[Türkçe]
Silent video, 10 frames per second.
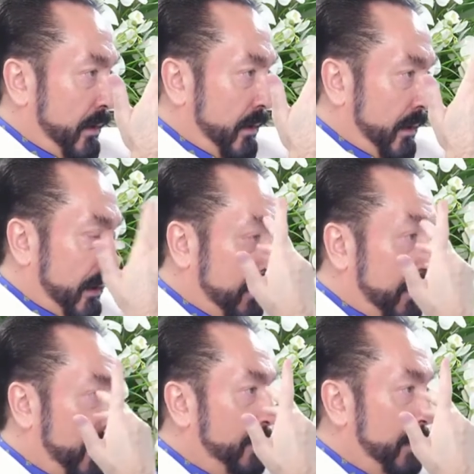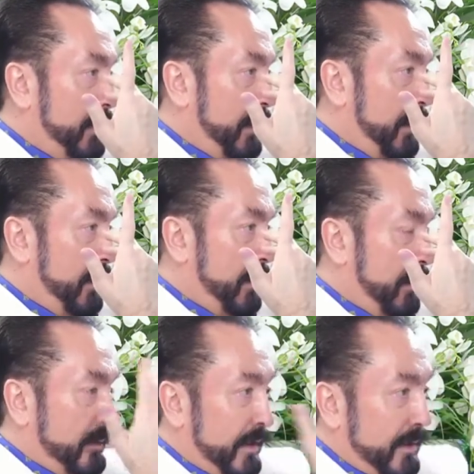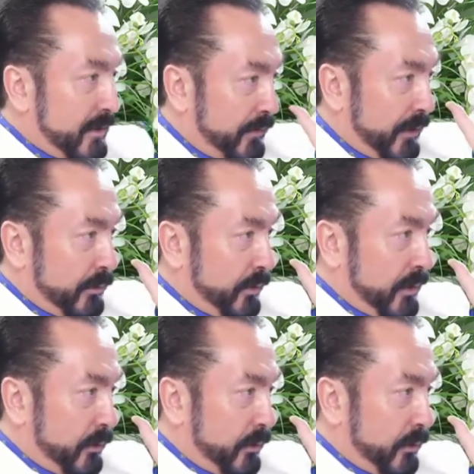Aklını kaybeder yani artık. Hani delirdi falan diyorlar ya